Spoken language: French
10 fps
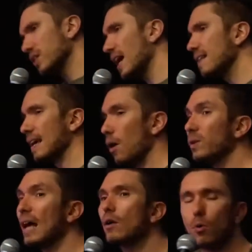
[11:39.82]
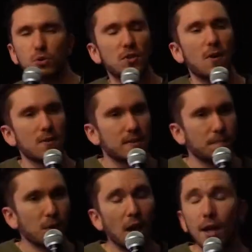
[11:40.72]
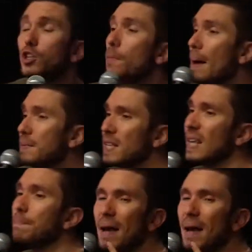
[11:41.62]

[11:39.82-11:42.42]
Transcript: de quelqu'un, on a conscience que même si cette